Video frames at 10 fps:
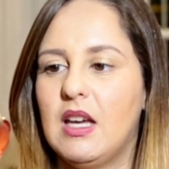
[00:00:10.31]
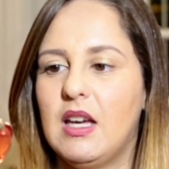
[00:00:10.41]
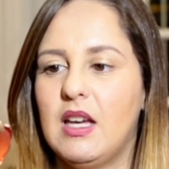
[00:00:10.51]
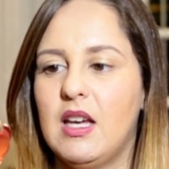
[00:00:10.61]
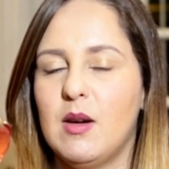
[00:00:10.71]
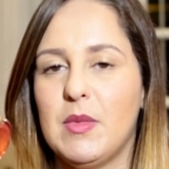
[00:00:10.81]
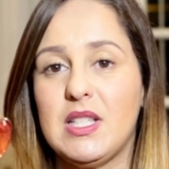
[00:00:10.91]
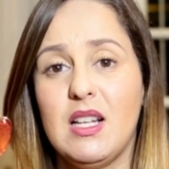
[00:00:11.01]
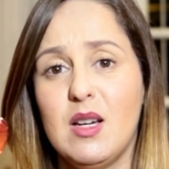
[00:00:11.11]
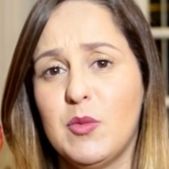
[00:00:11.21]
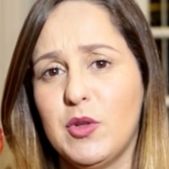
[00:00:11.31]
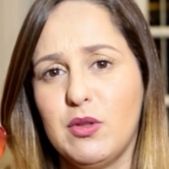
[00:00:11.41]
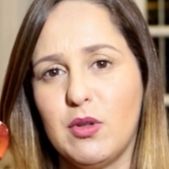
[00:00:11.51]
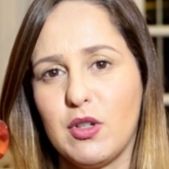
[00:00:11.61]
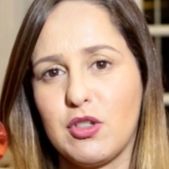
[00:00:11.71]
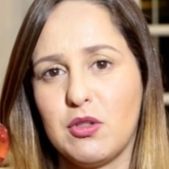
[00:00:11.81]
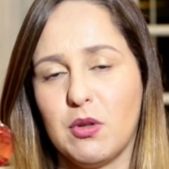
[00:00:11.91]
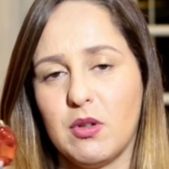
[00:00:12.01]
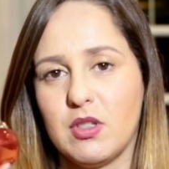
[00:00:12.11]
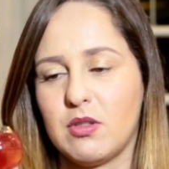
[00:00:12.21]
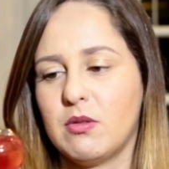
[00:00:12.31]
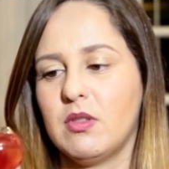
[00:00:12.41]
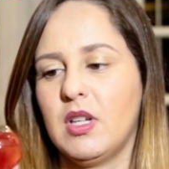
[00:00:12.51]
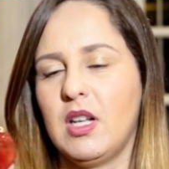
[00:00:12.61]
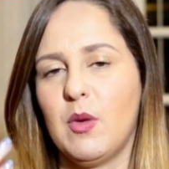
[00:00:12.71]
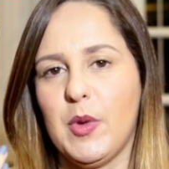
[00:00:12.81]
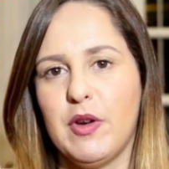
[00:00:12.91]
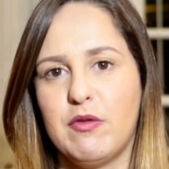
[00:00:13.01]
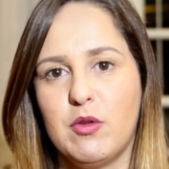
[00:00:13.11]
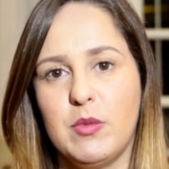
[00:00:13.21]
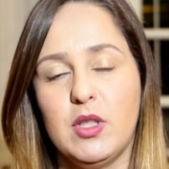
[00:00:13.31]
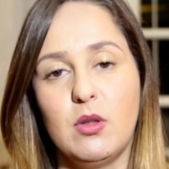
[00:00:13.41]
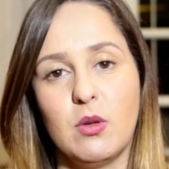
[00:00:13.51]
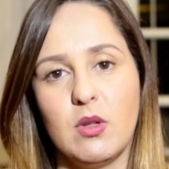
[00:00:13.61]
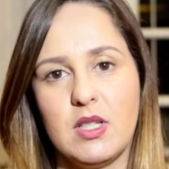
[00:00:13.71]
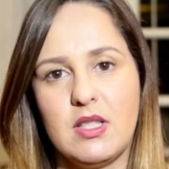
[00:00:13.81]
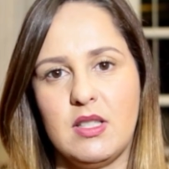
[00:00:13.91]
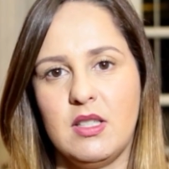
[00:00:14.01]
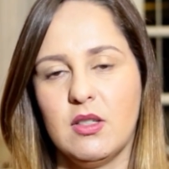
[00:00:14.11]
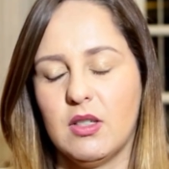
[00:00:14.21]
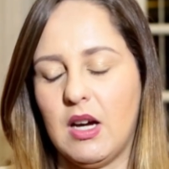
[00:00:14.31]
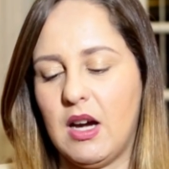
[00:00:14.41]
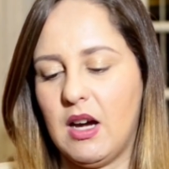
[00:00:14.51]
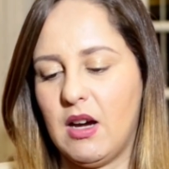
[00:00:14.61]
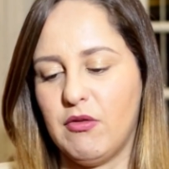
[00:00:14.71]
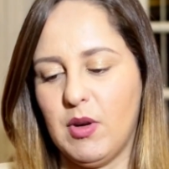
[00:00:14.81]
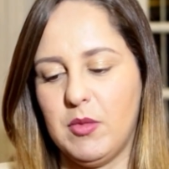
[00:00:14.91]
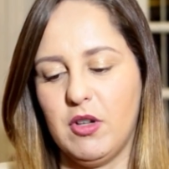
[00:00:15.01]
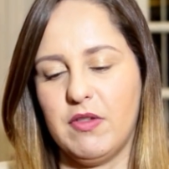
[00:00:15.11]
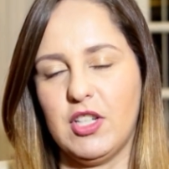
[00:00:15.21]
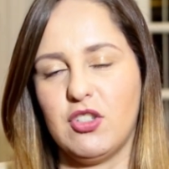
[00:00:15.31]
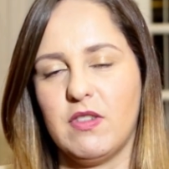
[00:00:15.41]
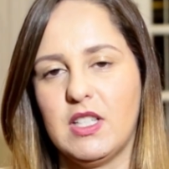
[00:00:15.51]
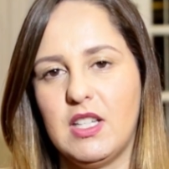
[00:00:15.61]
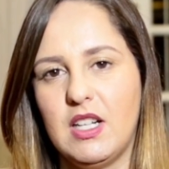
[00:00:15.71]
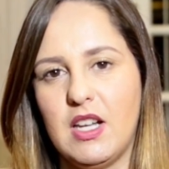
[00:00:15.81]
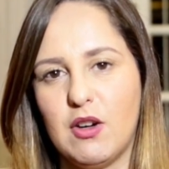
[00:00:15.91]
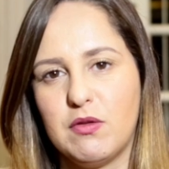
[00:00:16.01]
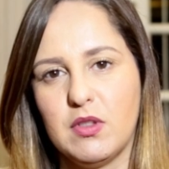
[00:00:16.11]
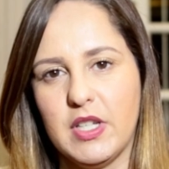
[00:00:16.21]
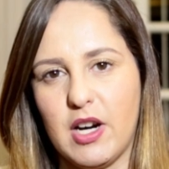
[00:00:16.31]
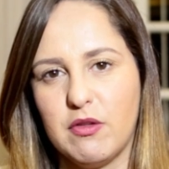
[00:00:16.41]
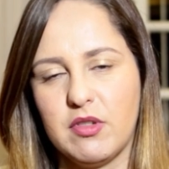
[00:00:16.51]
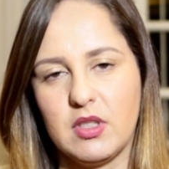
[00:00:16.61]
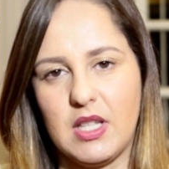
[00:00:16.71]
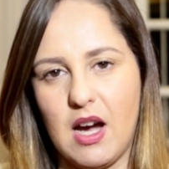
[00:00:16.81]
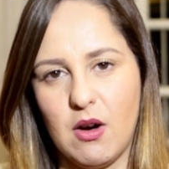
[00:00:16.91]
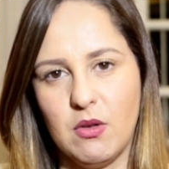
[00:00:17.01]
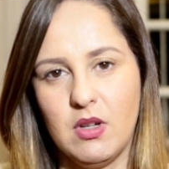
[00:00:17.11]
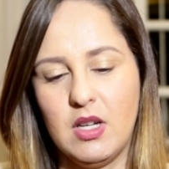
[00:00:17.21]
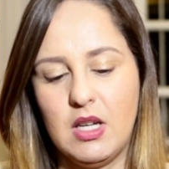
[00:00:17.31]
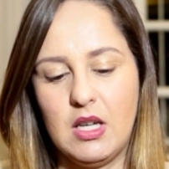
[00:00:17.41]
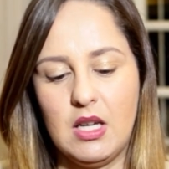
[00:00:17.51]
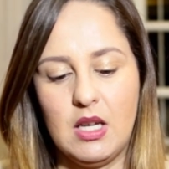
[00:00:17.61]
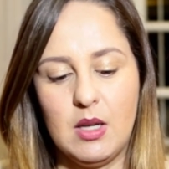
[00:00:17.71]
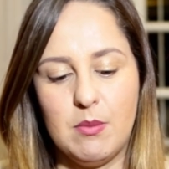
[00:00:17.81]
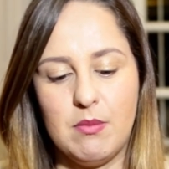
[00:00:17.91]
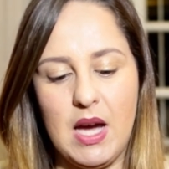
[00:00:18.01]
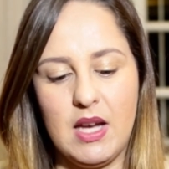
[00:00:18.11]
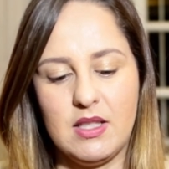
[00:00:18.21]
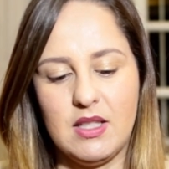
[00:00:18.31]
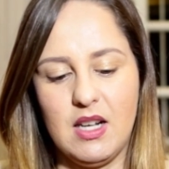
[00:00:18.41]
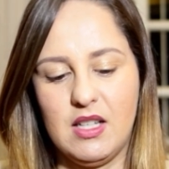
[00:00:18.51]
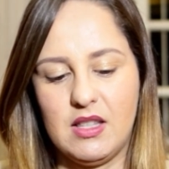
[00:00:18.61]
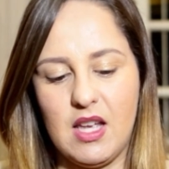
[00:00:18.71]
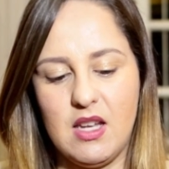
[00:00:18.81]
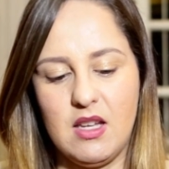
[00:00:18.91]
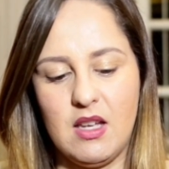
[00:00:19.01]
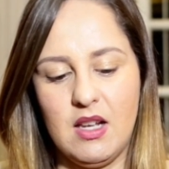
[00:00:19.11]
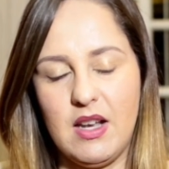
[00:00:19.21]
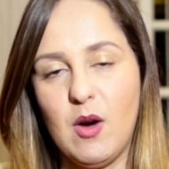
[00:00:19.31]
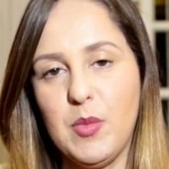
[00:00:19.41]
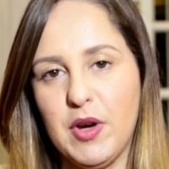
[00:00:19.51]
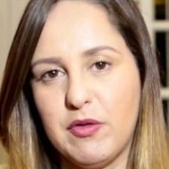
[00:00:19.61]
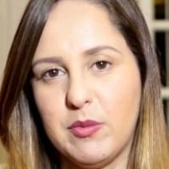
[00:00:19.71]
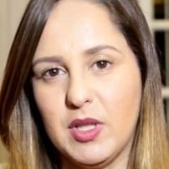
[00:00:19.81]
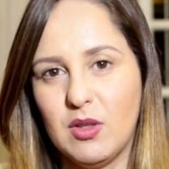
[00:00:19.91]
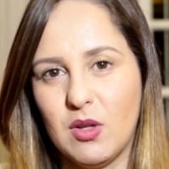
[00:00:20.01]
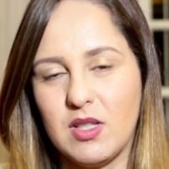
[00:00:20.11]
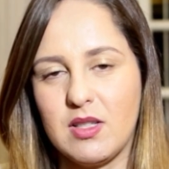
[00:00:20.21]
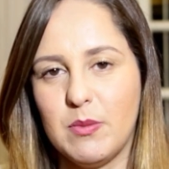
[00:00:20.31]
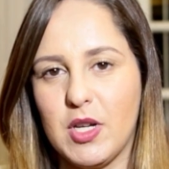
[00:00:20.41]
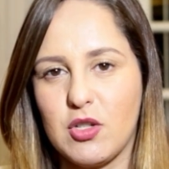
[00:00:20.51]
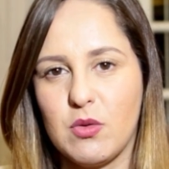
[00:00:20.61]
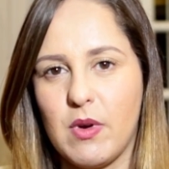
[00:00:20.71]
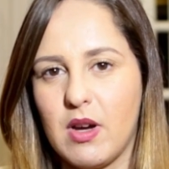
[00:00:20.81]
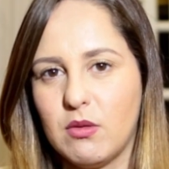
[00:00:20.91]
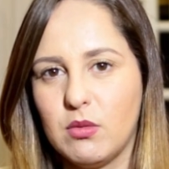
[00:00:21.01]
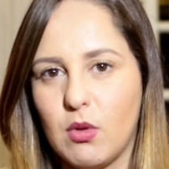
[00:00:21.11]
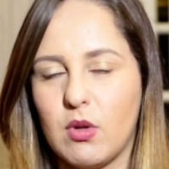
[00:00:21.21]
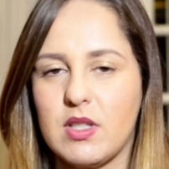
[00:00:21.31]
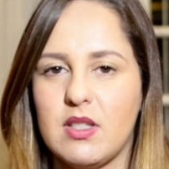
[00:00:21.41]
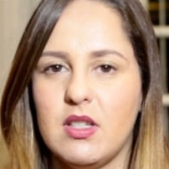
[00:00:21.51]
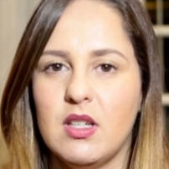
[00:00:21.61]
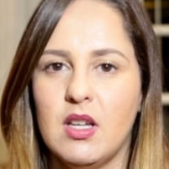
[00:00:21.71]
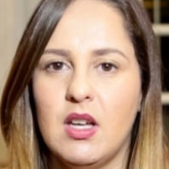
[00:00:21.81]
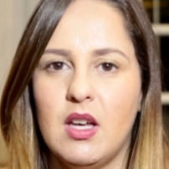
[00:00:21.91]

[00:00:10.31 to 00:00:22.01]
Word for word: é, mas ele é muito gostoso, ele é um perfume doce, a família olfativa dele é o floral frutal, mas ele tem, ele é um perfume doce, mas não é um doce